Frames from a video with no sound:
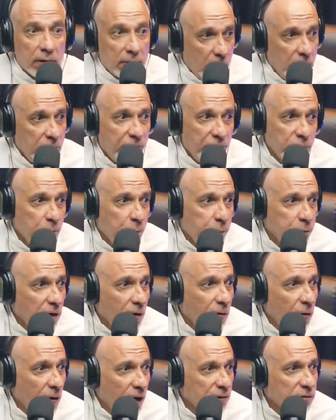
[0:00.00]
Até ele fez um puta
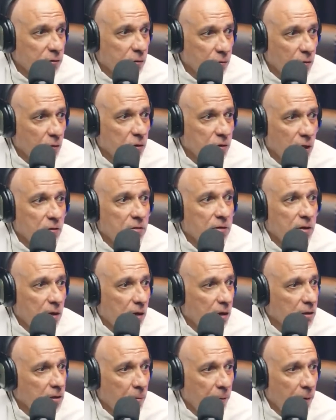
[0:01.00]
golaço contra o Rogério Senna,
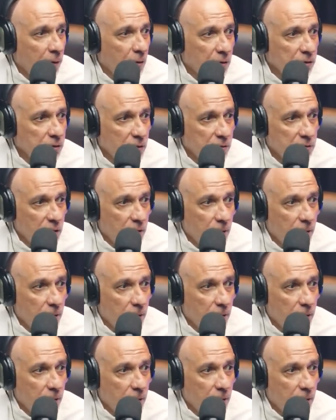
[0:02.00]
que ele chapelou o Rogério